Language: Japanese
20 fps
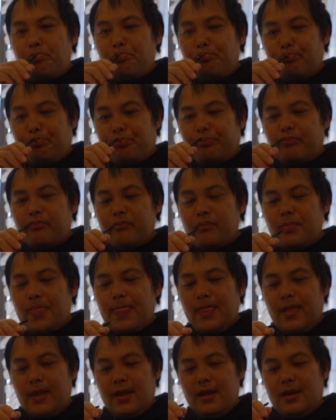うん
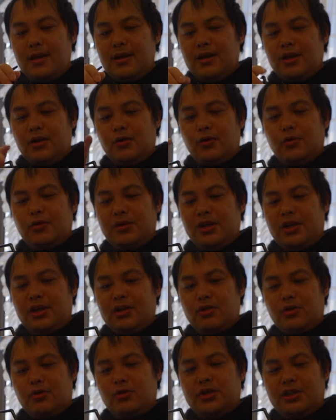
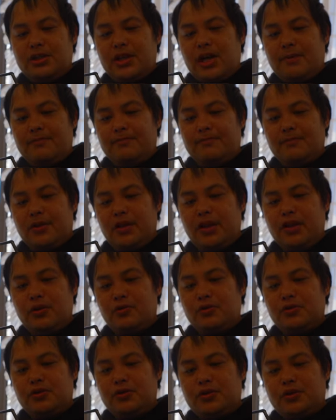コーヒー紅茶りん
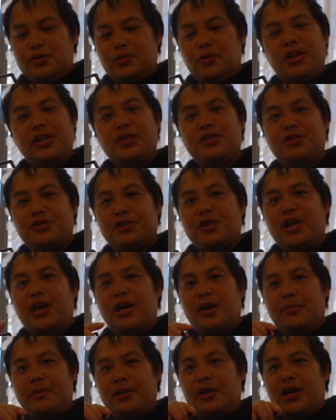ごジュースオレンジジュースか
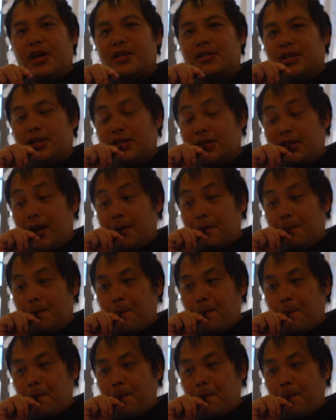ら選べる感じですね